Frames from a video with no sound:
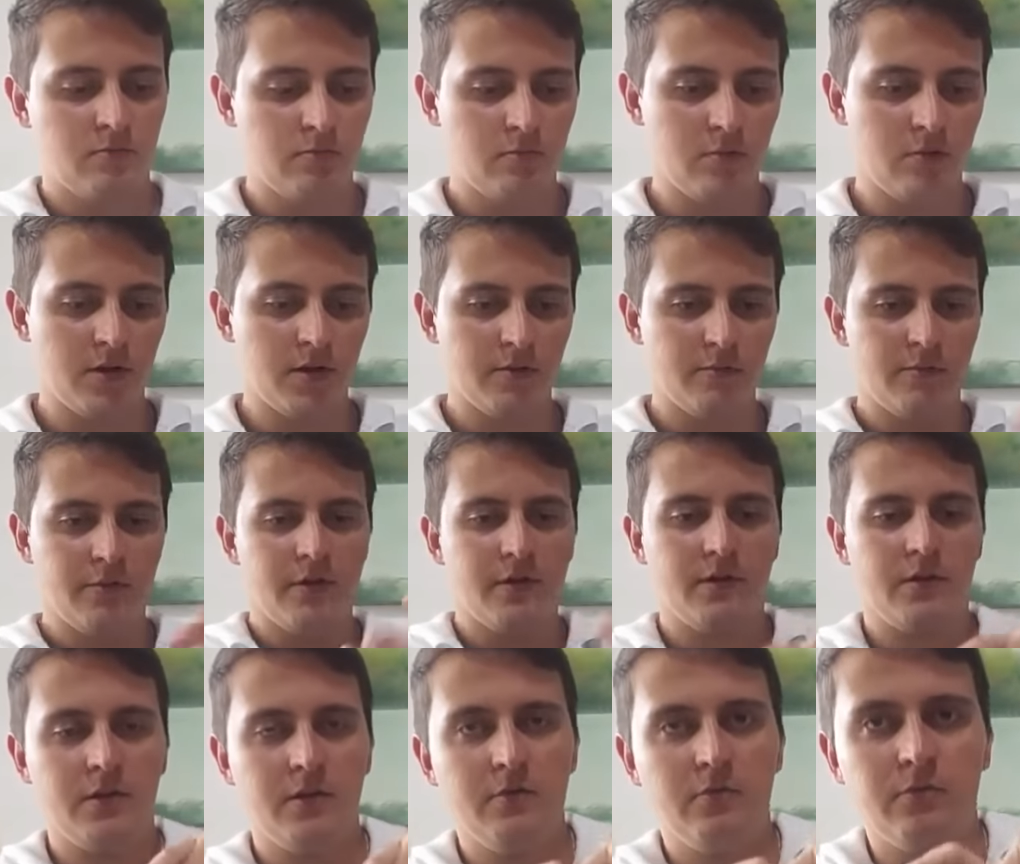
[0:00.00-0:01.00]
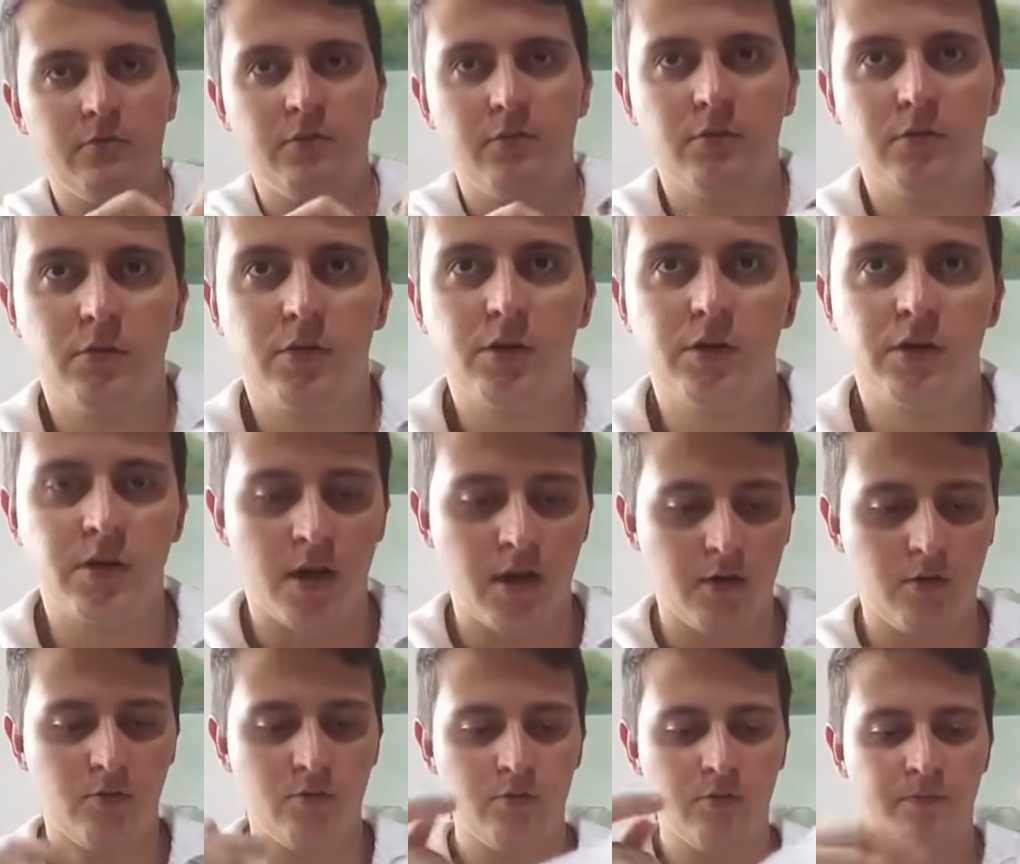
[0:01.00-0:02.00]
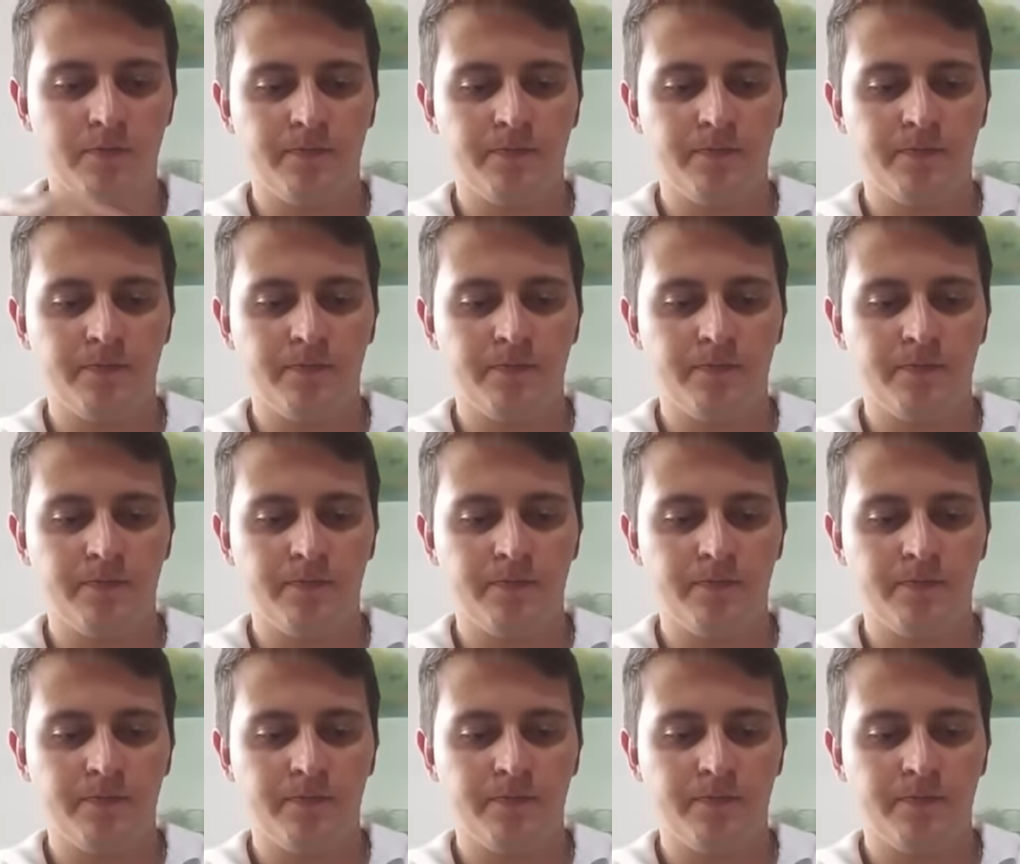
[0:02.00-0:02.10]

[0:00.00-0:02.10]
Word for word: Bora abrir aqui o saco.